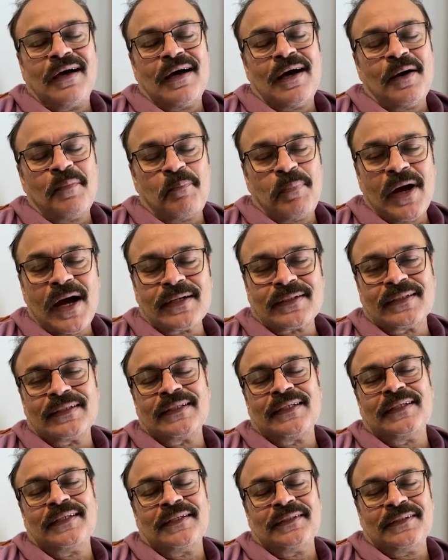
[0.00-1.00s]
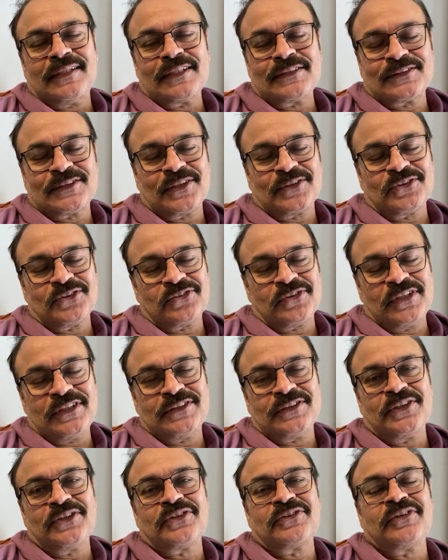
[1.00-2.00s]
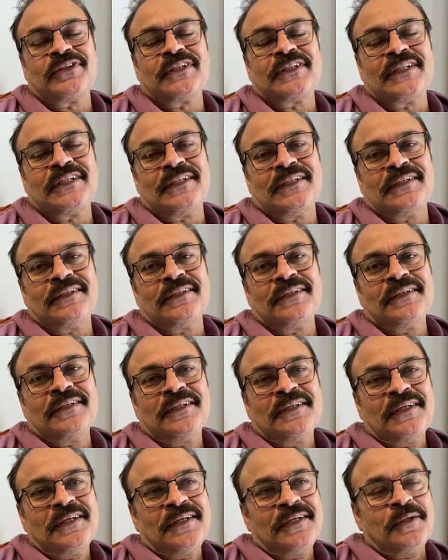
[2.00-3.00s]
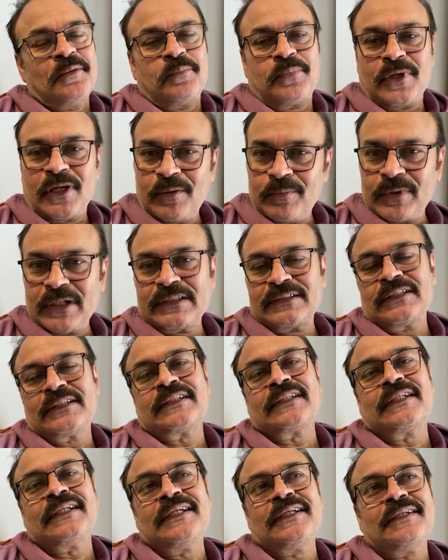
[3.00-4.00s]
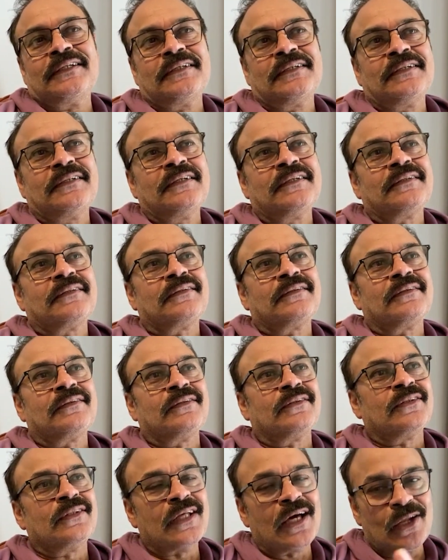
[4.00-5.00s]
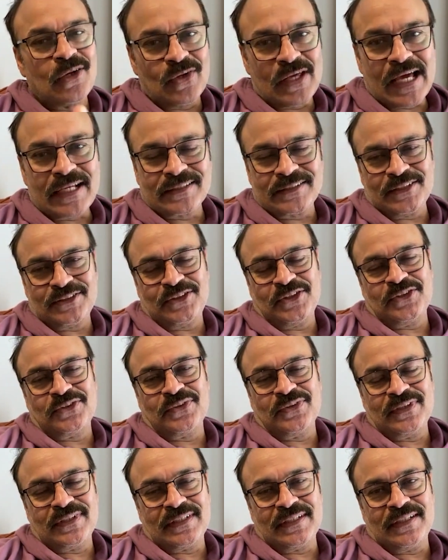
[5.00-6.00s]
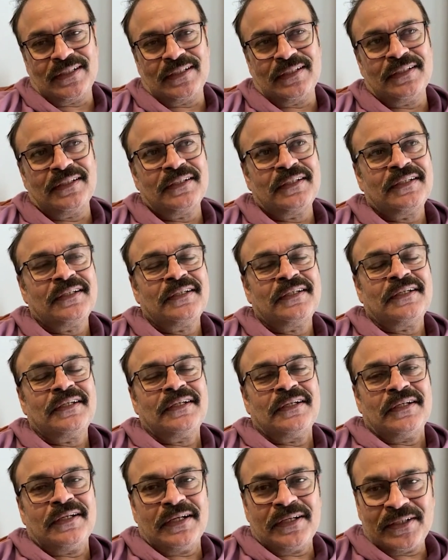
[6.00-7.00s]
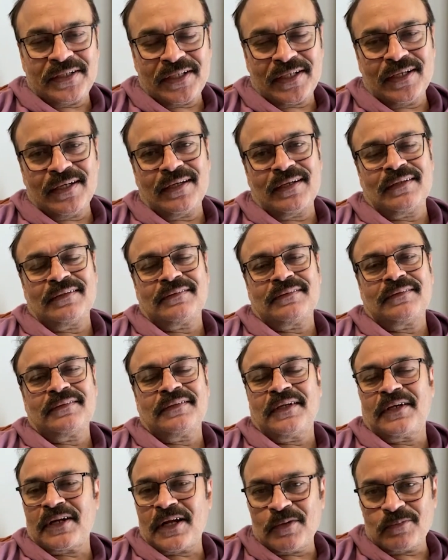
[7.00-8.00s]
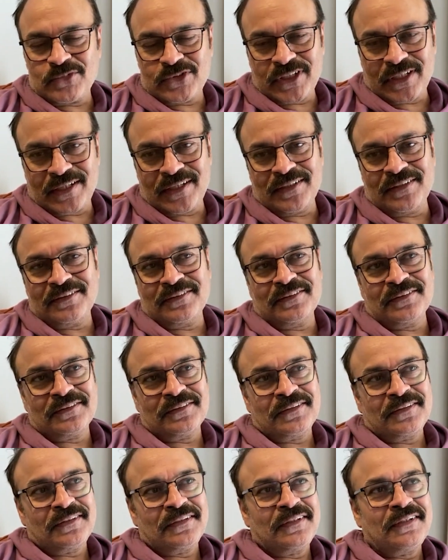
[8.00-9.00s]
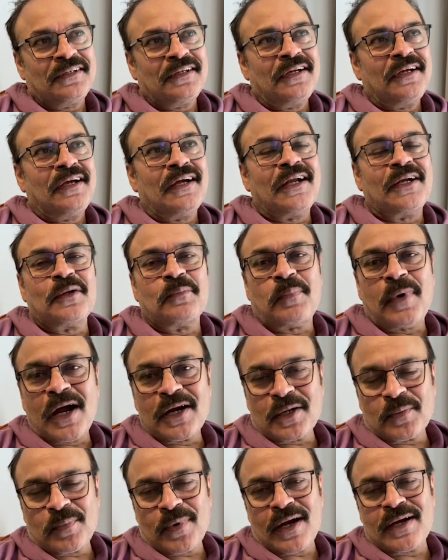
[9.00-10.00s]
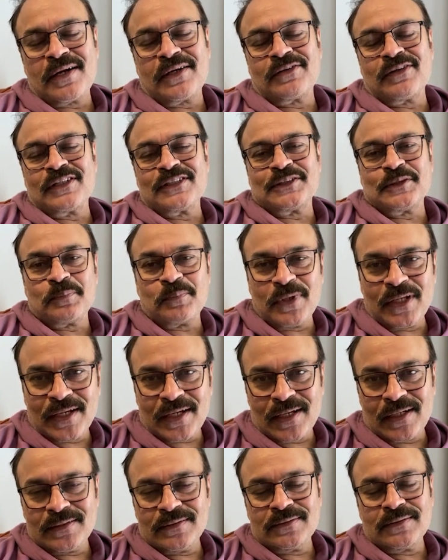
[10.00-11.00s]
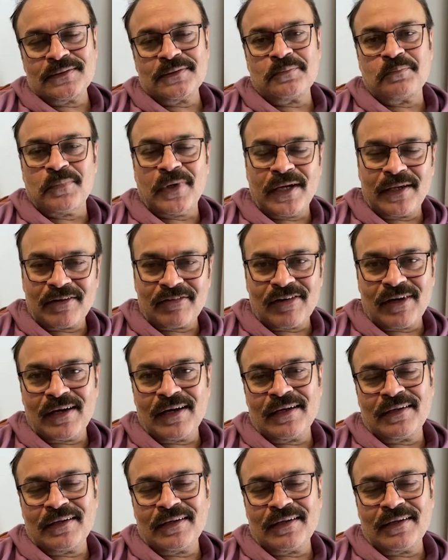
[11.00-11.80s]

ఆ పాటని దర్శకత్వం వహించినటువంటి ప్రేమ రక్షిత్కి దానిలో యాక్ట్ చేసినటువంటి ఎన్టీఆర్ రామ్ చరణ్ అండ్ పాట పాడినటువంటి సిప్లీగంజ్ భైరవ